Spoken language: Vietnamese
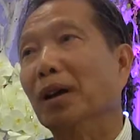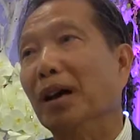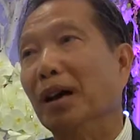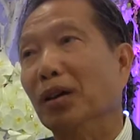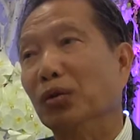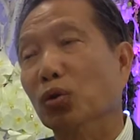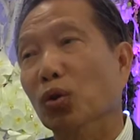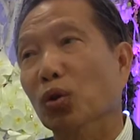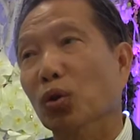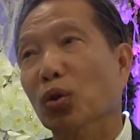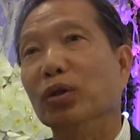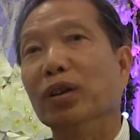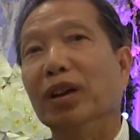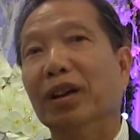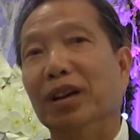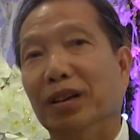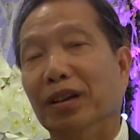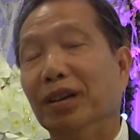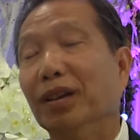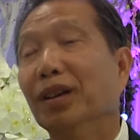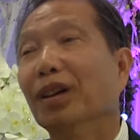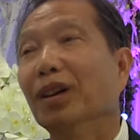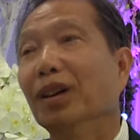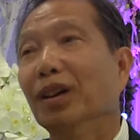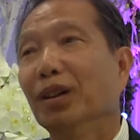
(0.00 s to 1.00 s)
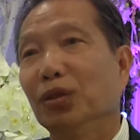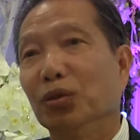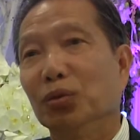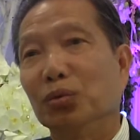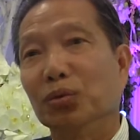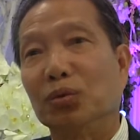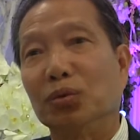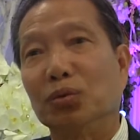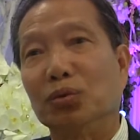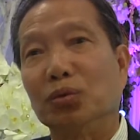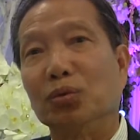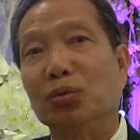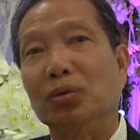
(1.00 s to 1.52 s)
ta tôi có thể chúng,
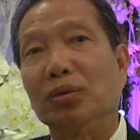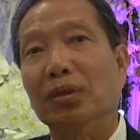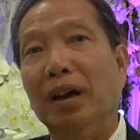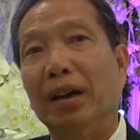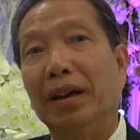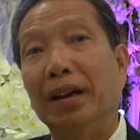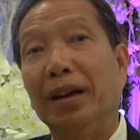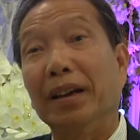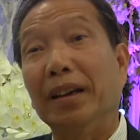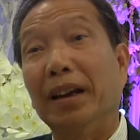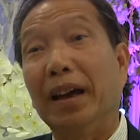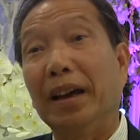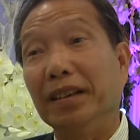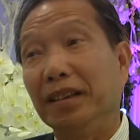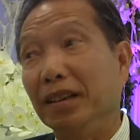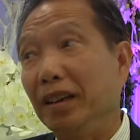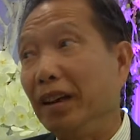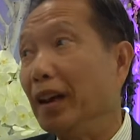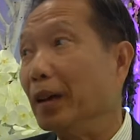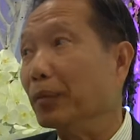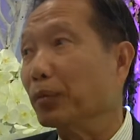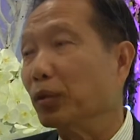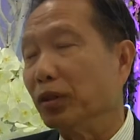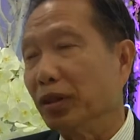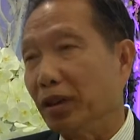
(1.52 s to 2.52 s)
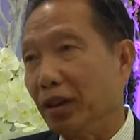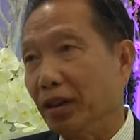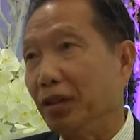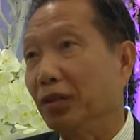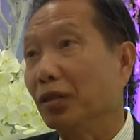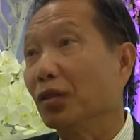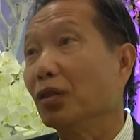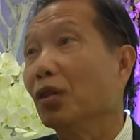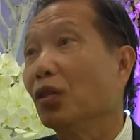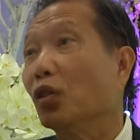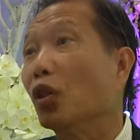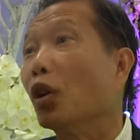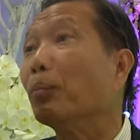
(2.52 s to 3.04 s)
để anh chị em có thể
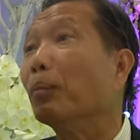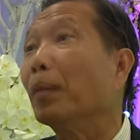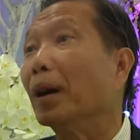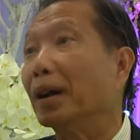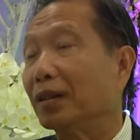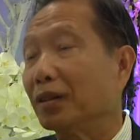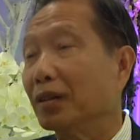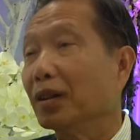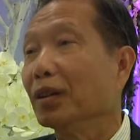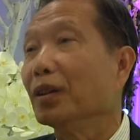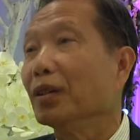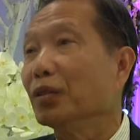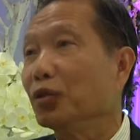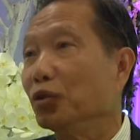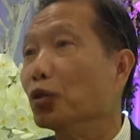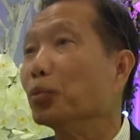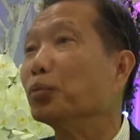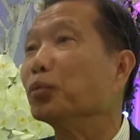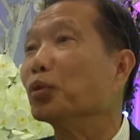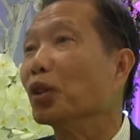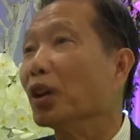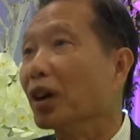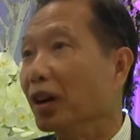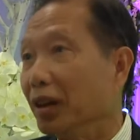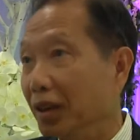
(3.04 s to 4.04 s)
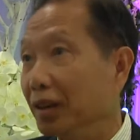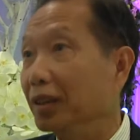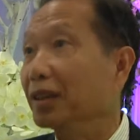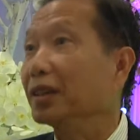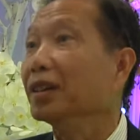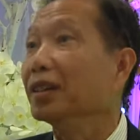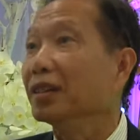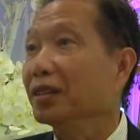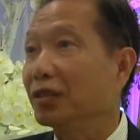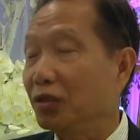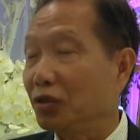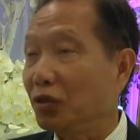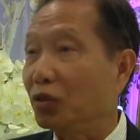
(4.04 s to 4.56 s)
góp mặt giúp cho đời
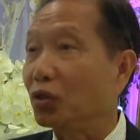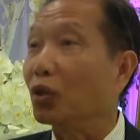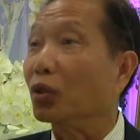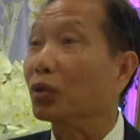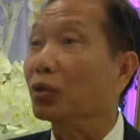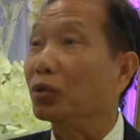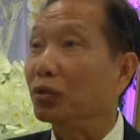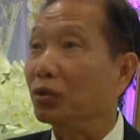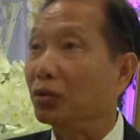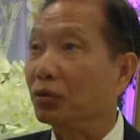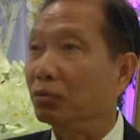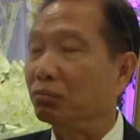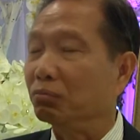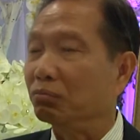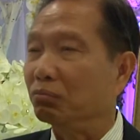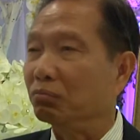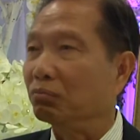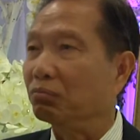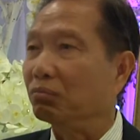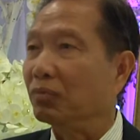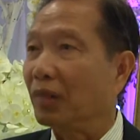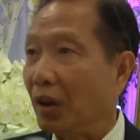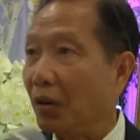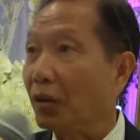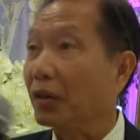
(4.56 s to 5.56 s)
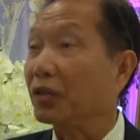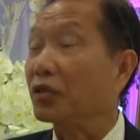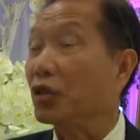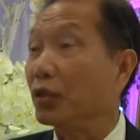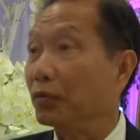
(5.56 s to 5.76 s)
cho ừ, tạo